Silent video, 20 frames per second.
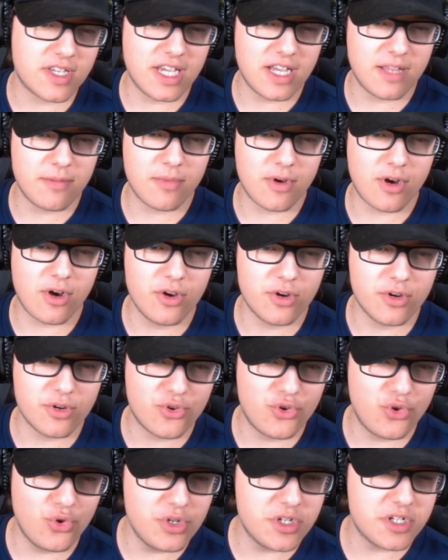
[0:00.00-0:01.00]
gern mal eure
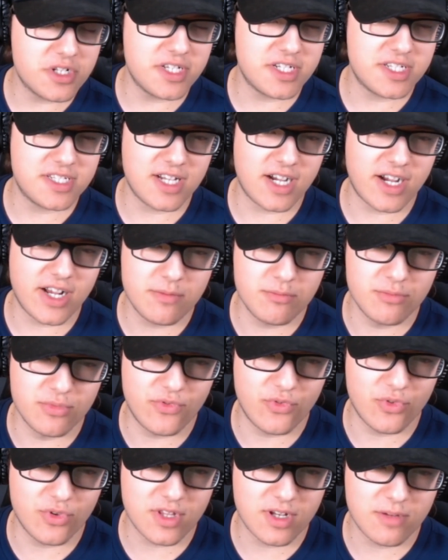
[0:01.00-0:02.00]
königlichen Hallen
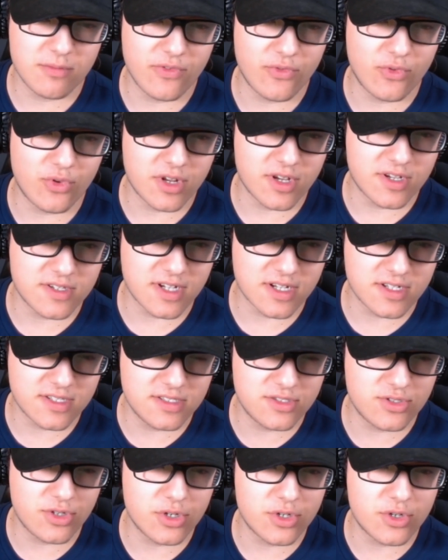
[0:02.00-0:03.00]
bewundern. Mir wurde gesagt, sie
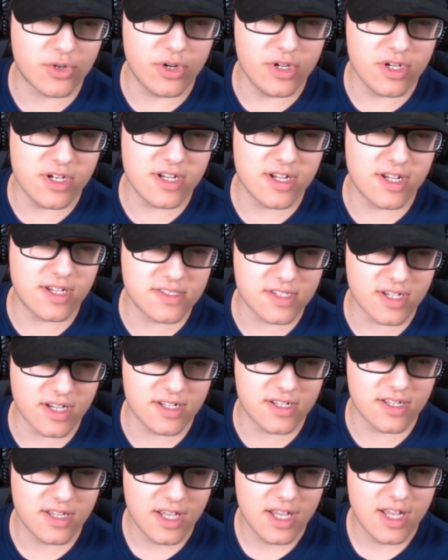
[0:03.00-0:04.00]
sollen goldener
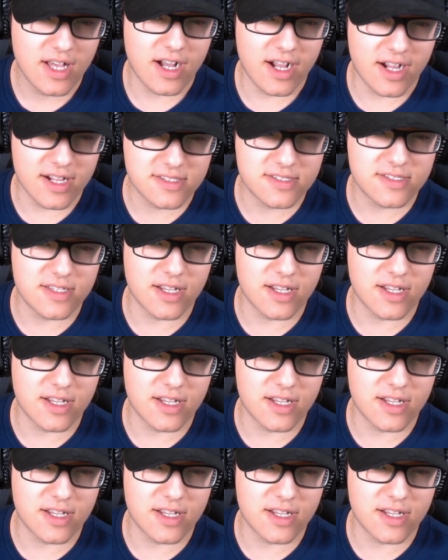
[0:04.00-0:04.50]
sein als